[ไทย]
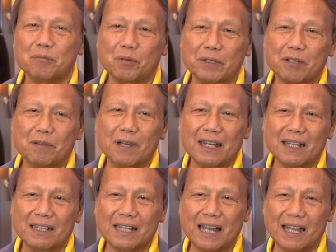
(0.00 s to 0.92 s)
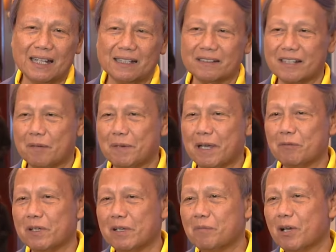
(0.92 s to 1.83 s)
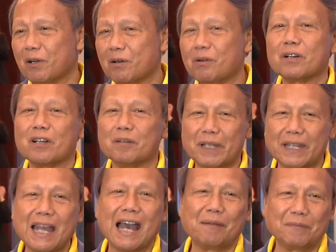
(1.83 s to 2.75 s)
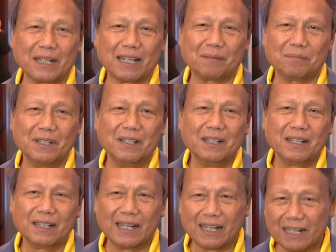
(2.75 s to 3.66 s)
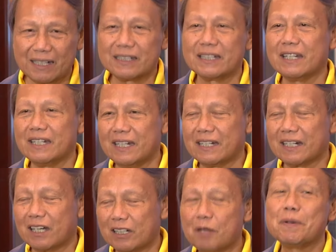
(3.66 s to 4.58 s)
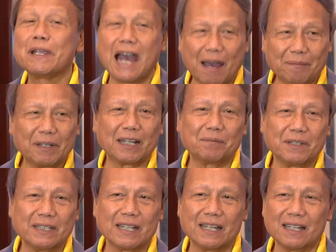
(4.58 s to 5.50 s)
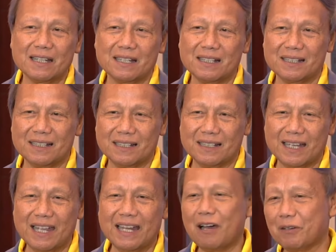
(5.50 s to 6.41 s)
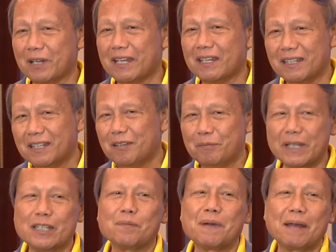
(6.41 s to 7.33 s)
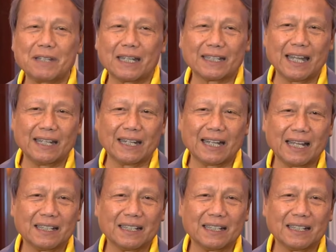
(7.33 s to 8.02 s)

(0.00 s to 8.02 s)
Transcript: ผมคิดว่าทางสาพันธ์วอลเลย์บอลโลกก็พยายามนะครับแจะก็จะพยายามนะครับที่จะให้เราได้เป็นเจ้าภาพจัดการแข่ง